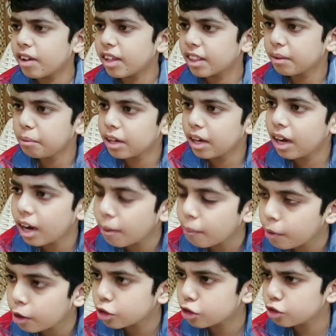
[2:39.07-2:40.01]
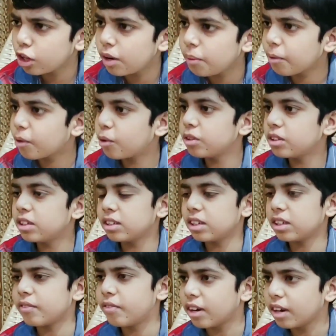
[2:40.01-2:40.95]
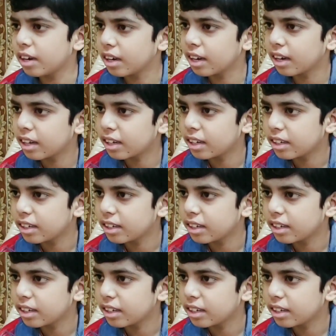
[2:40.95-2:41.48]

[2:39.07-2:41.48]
वैसे भी आप में और चूहे में कौन सा ज्यादा फर्क है